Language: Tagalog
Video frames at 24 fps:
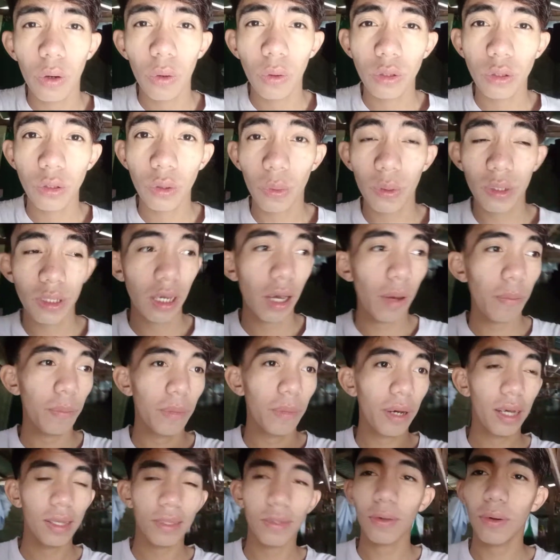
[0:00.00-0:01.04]
Yo, so what's up
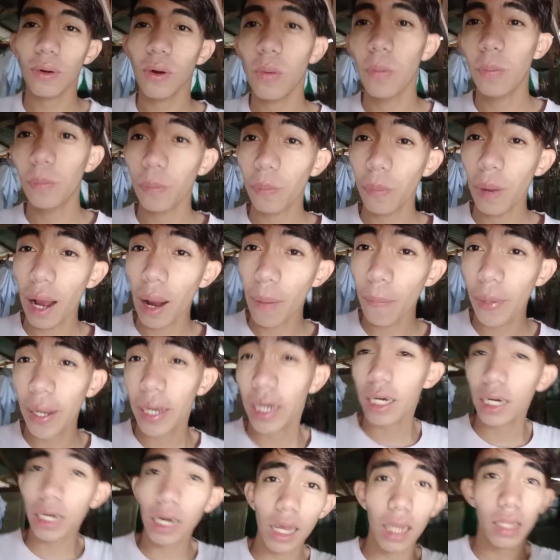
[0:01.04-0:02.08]
mga trop, mga
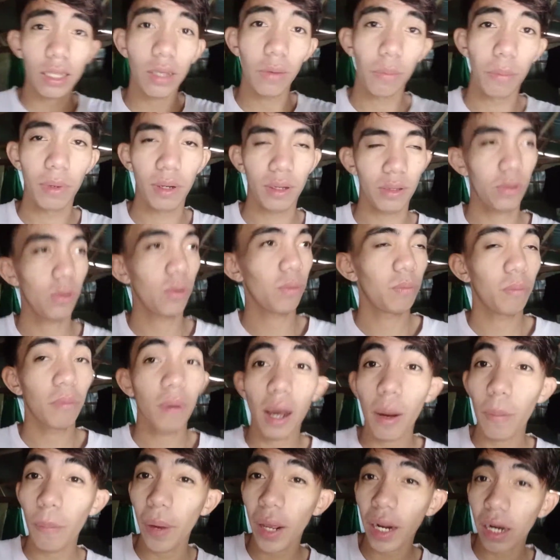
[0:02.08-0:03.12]
par natin, mga trop,
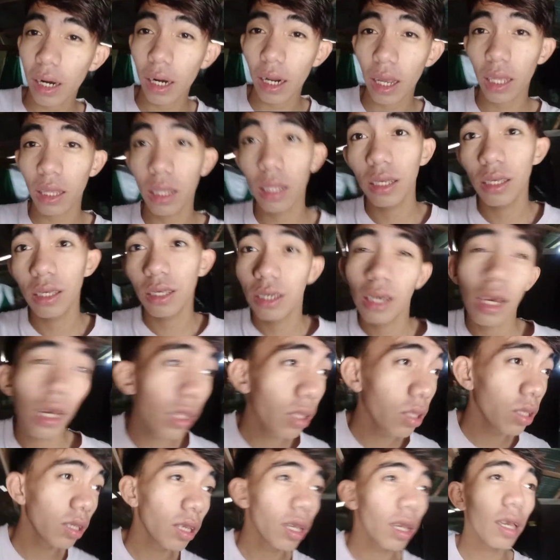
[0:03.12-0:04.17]
mga par natin
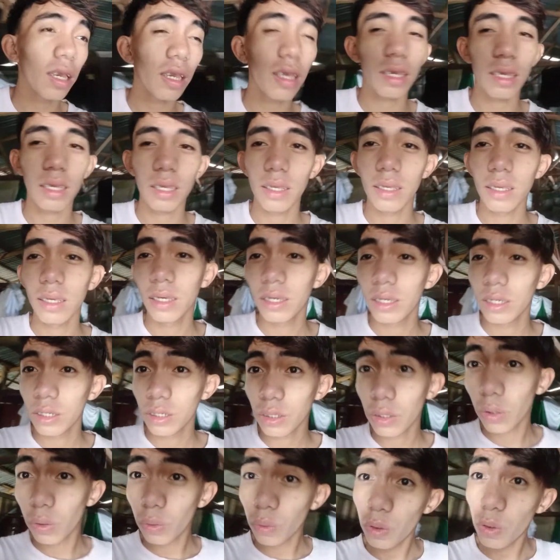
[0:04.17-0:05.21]
yan, yan.
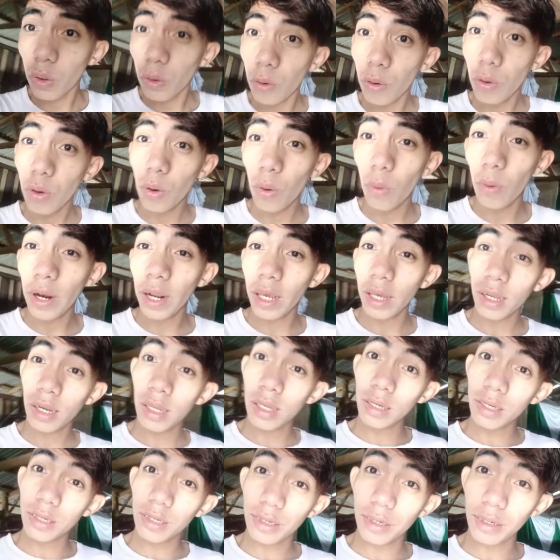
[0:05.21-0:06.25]
So, you know what I
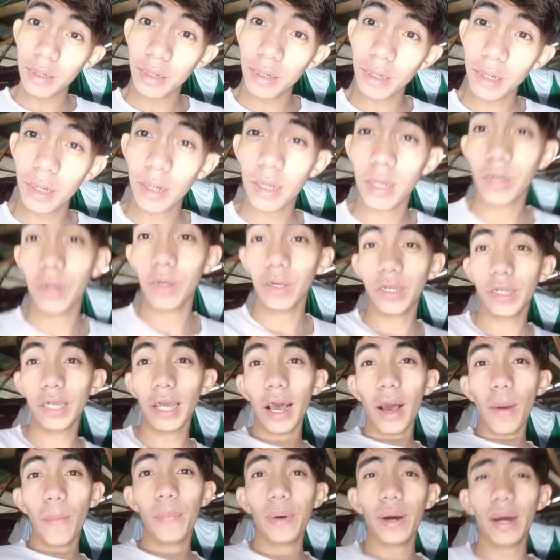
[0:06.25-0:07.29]
reach?
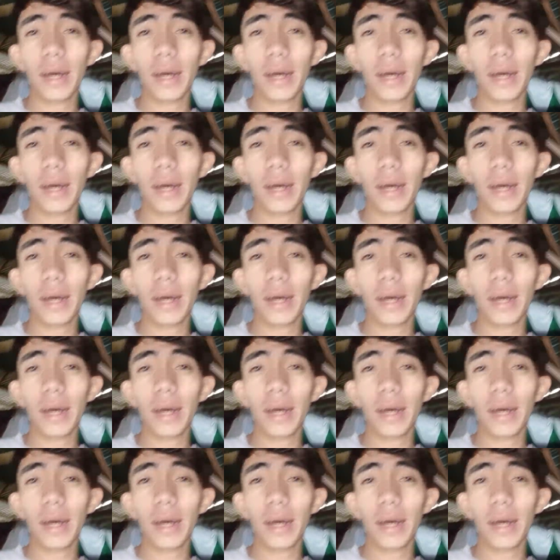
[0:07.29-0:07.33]
Isang nga